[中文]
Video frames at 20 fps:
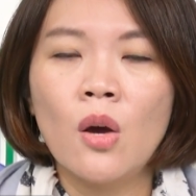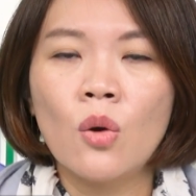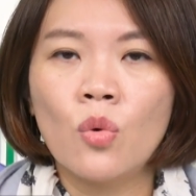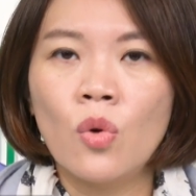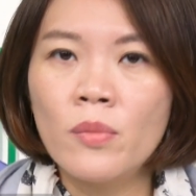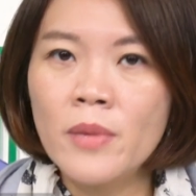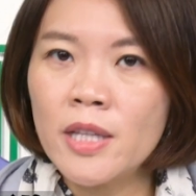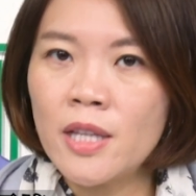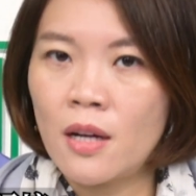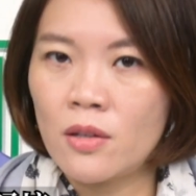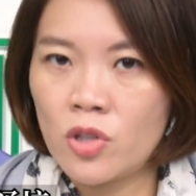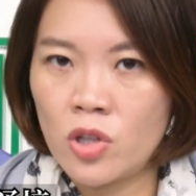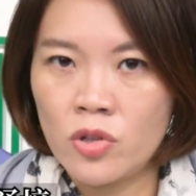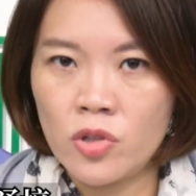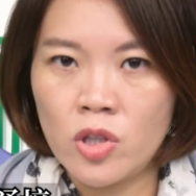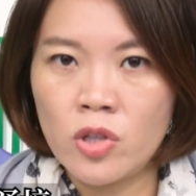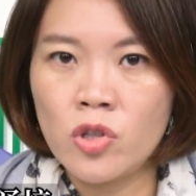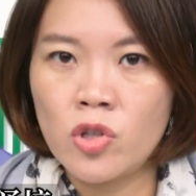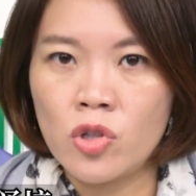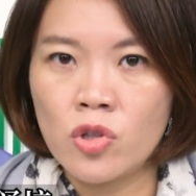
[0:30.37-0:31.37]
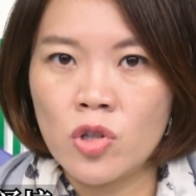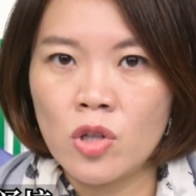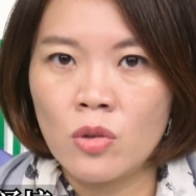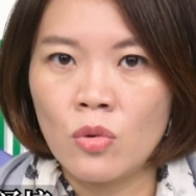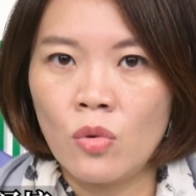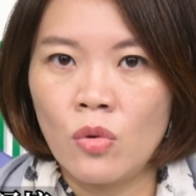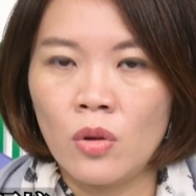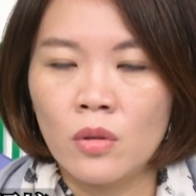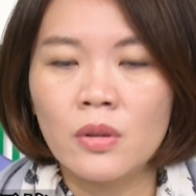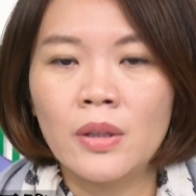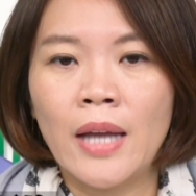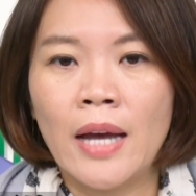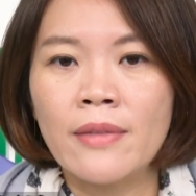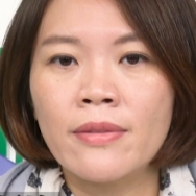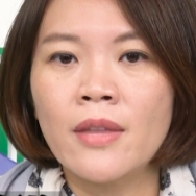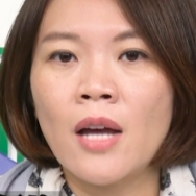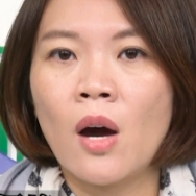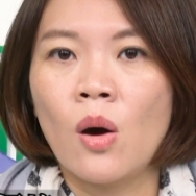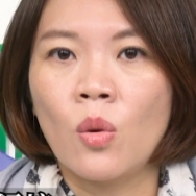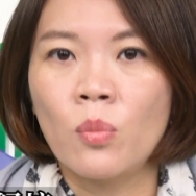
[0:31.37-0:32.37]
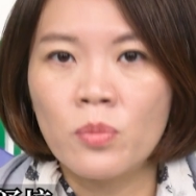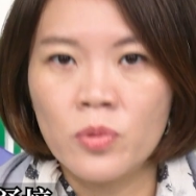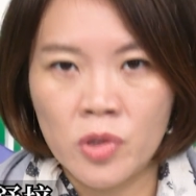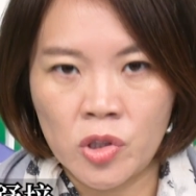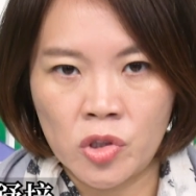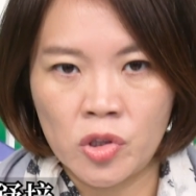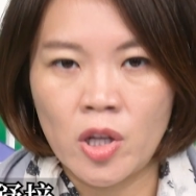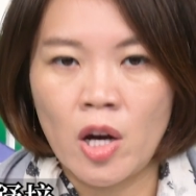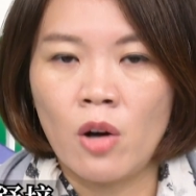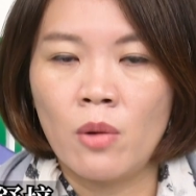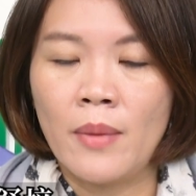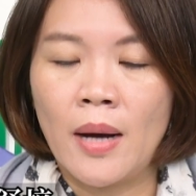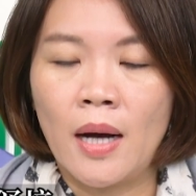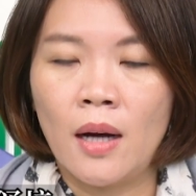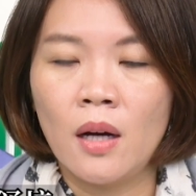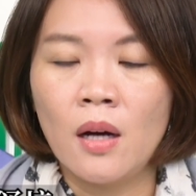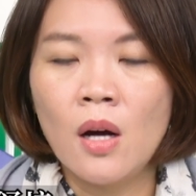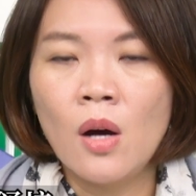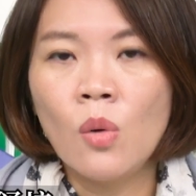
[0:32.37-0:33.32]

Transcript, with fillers: 国民党曾经执政过，难道不知道吗？